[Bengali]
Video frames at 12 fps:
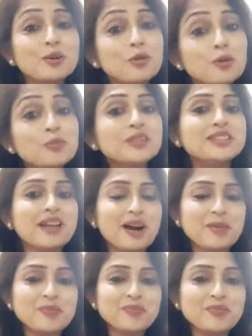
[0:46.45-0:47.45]
কবিতা
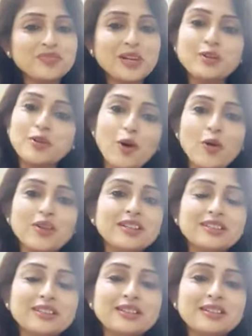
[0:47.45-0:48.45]
কারণ অনেক
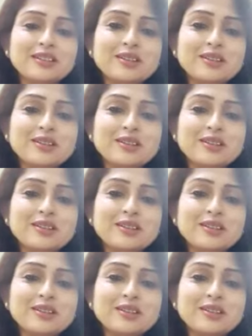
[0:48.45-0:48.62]
দিন